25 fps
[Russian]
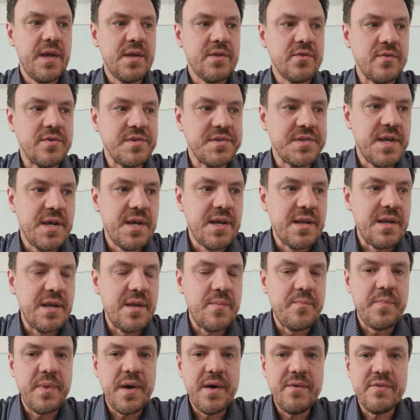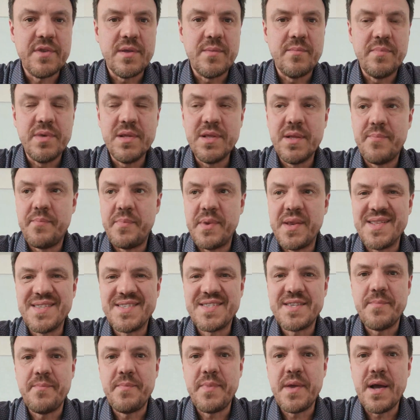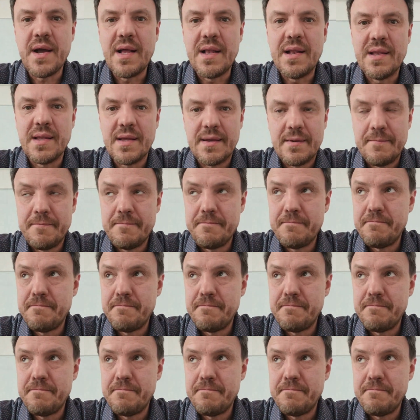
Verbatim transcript: То есть для Павла было принципиально,